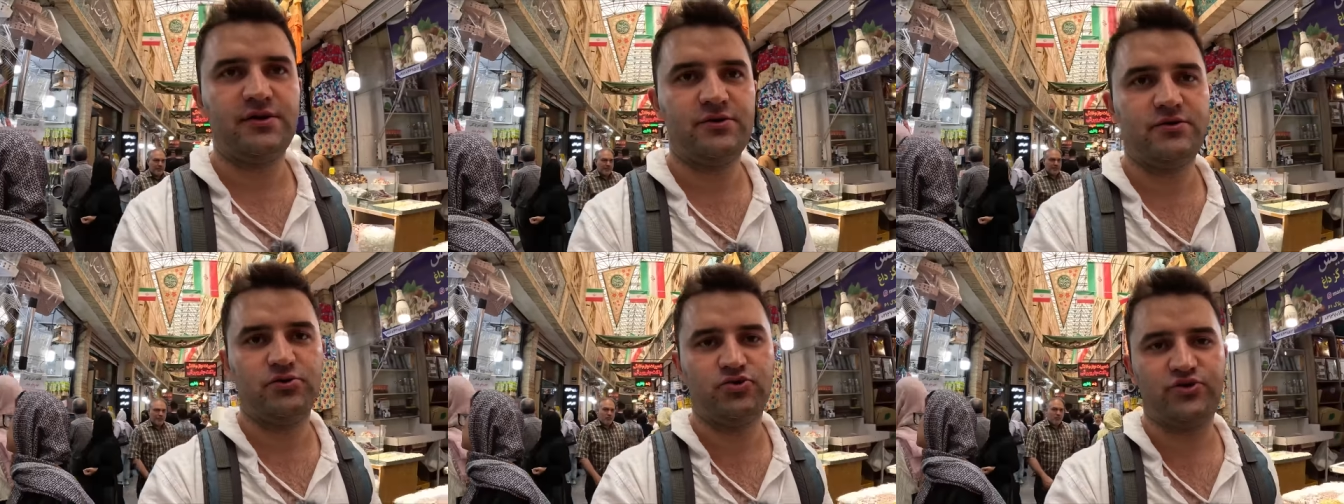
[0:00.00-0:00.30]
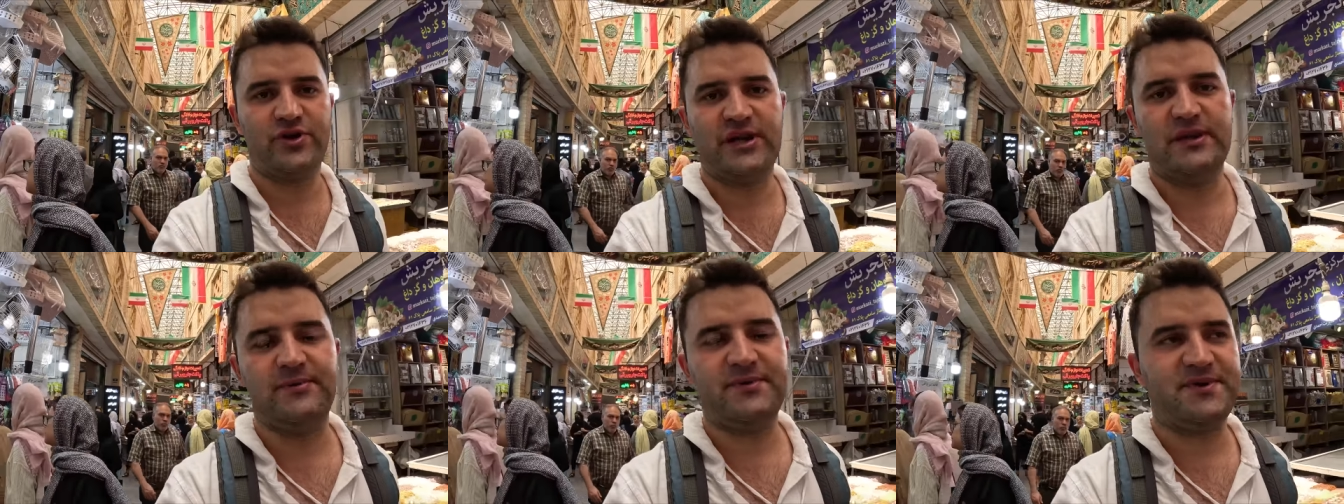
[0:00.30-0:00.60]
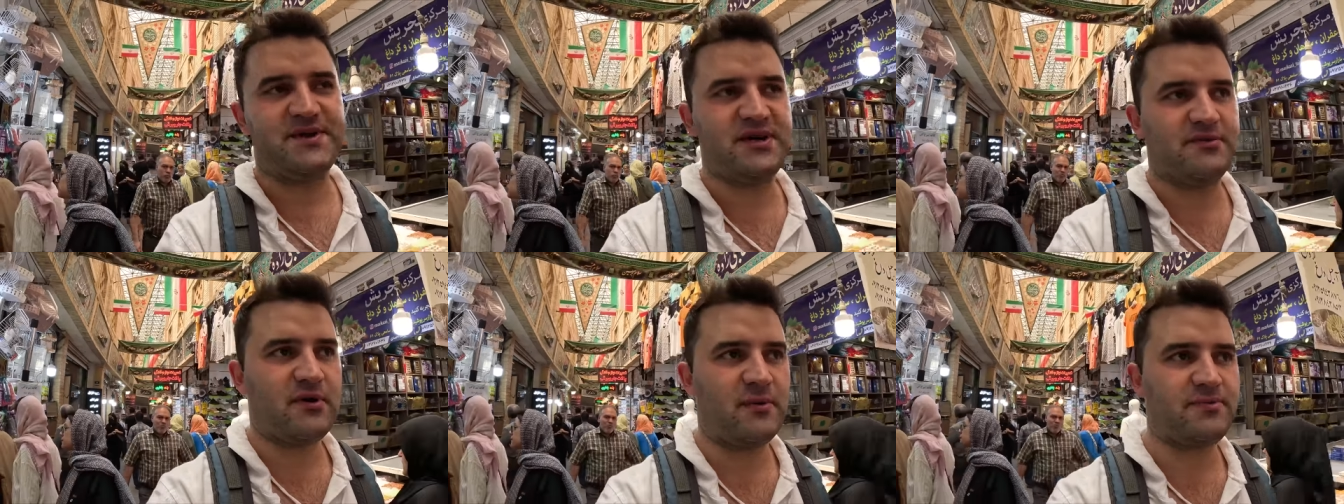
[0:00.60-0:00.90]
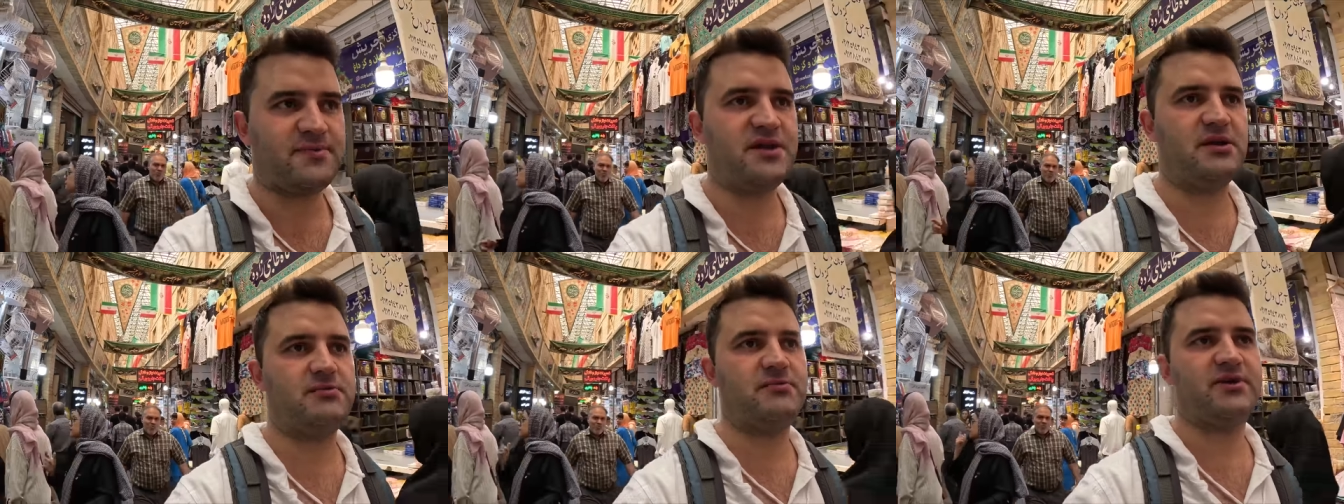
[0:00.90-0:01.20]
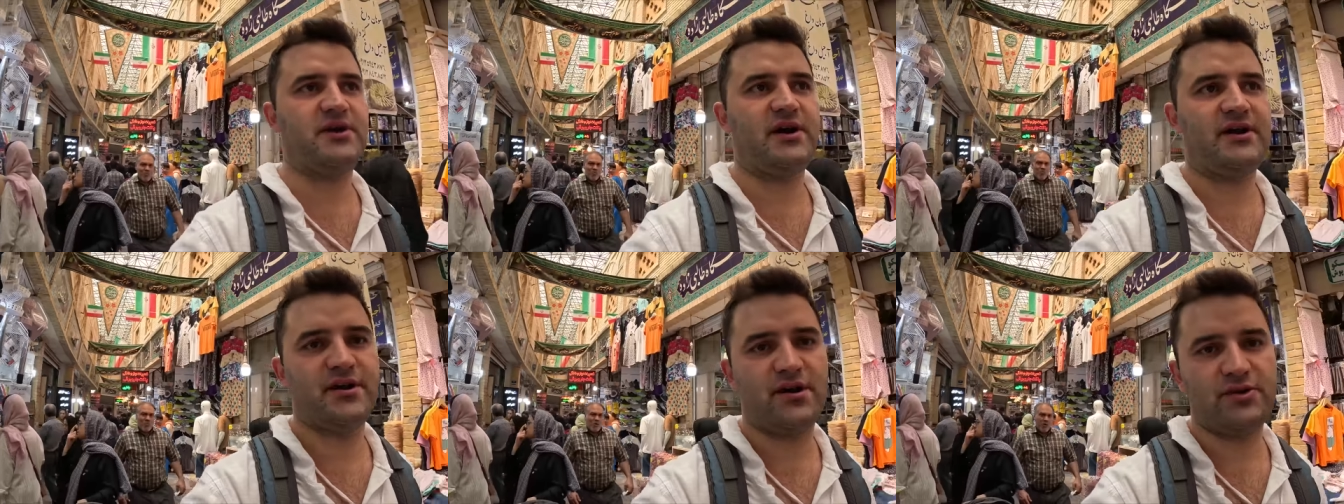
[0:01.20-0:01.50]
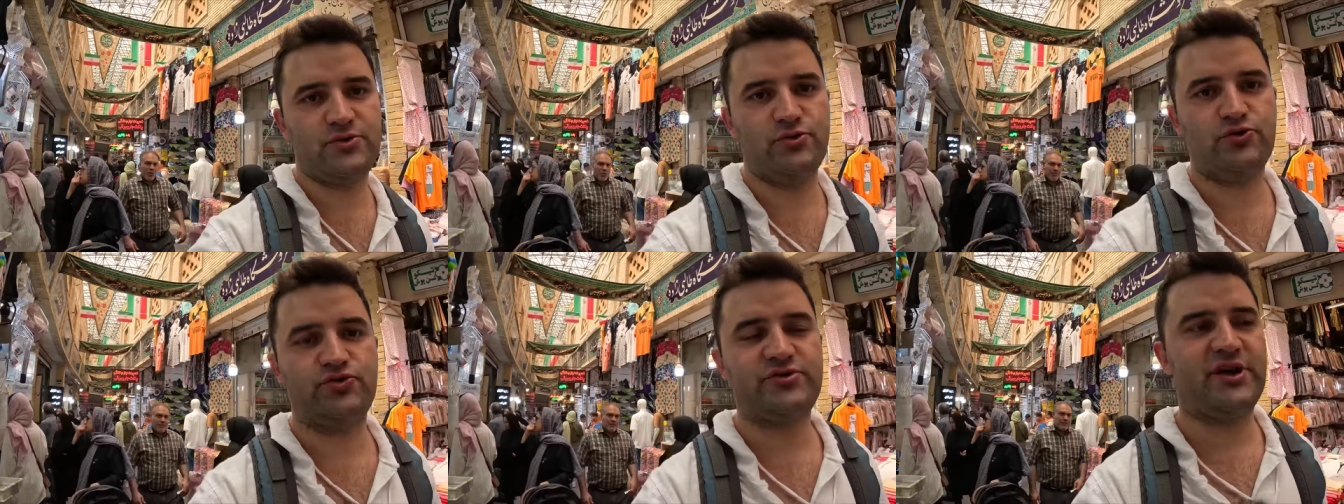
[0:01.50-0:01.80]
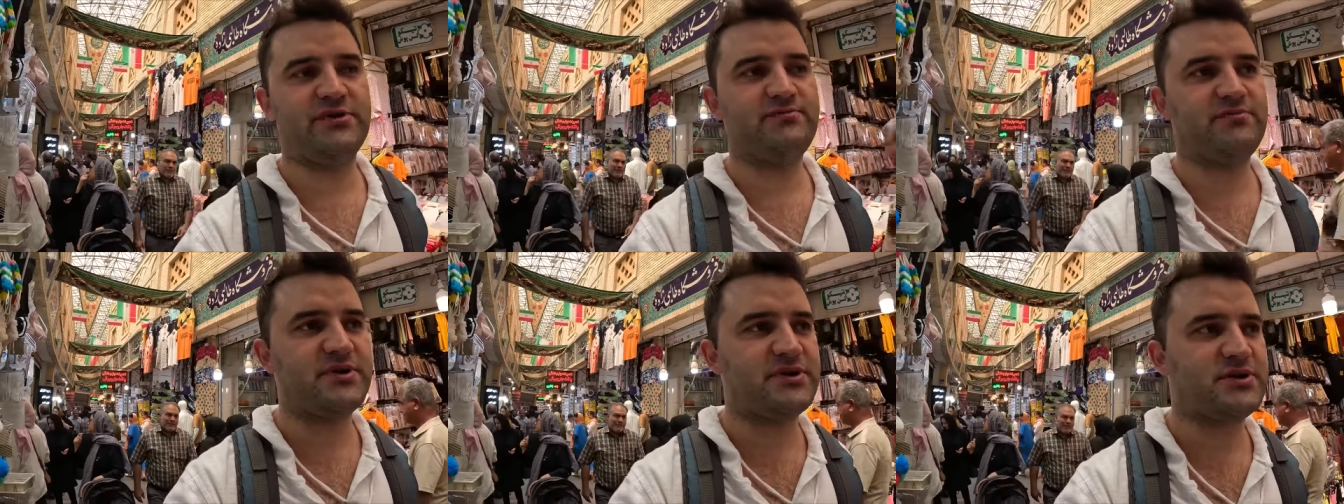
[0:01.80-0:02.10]
150 bin kebap 20 daydan
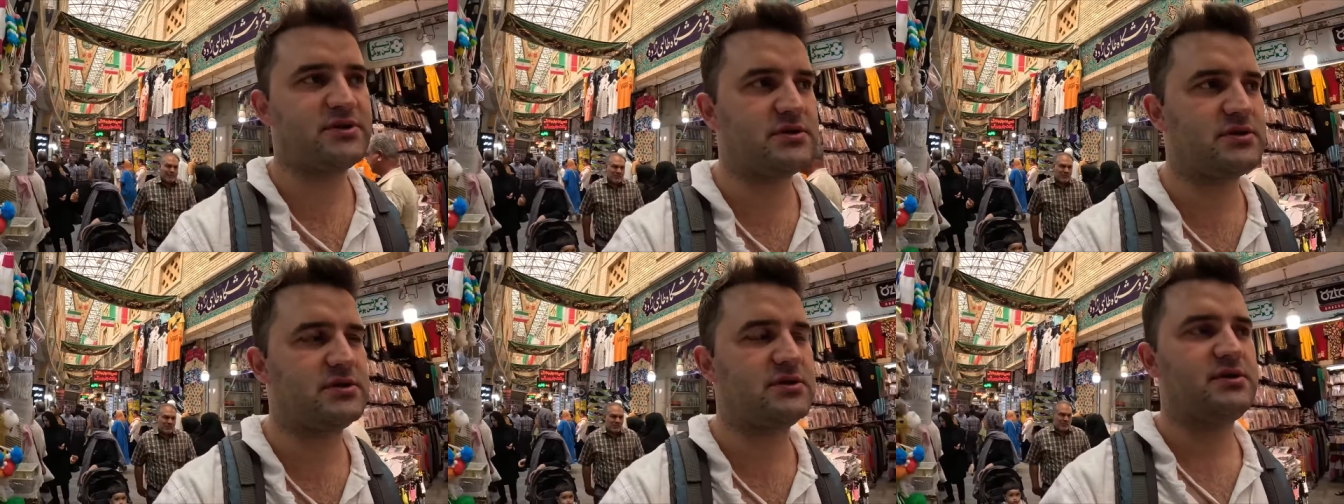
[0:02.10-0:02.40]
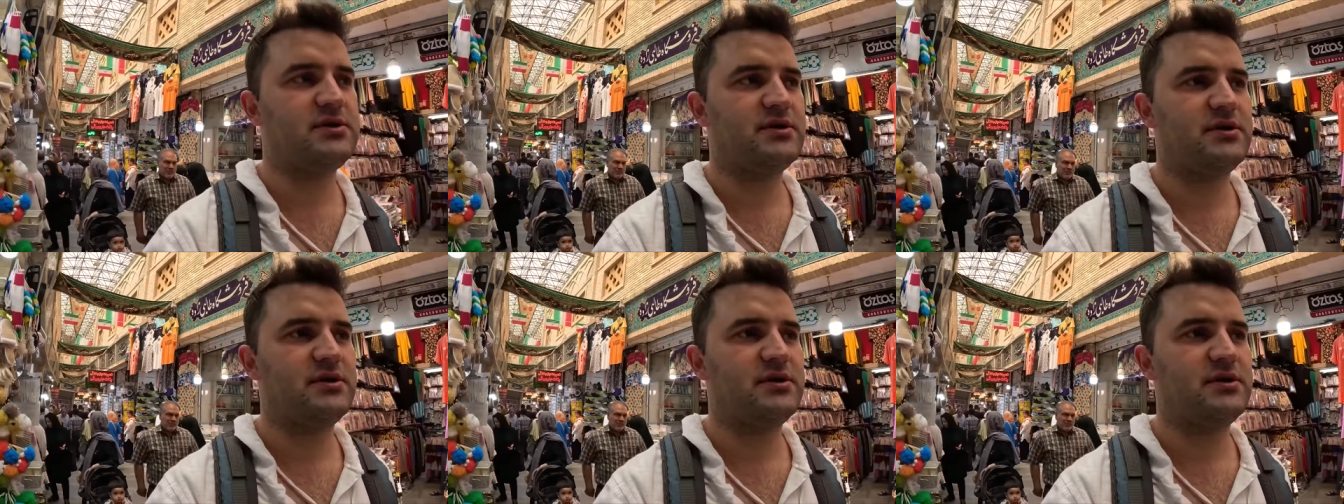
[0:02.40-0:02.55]
170.